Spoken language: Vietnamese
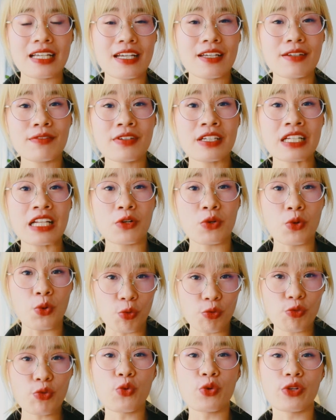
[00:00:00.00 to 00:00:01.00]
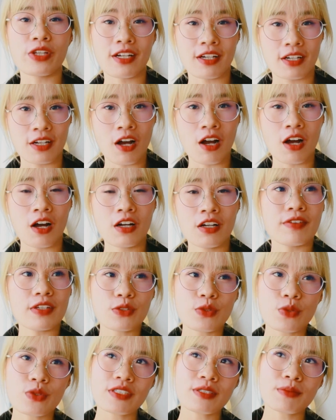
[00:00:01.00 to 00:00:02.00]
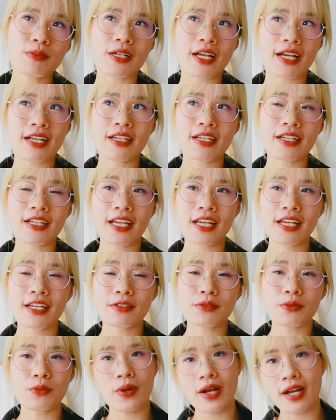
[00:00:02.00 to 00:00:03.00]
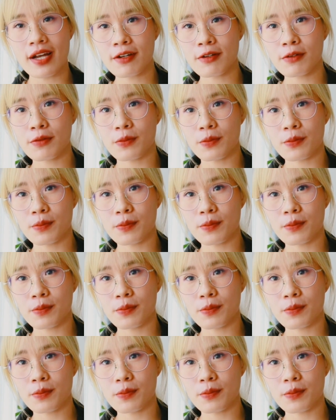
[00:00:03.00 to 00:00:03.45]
thay vì là cố phủ nhận nó ví dụ như một ai đấy khen wow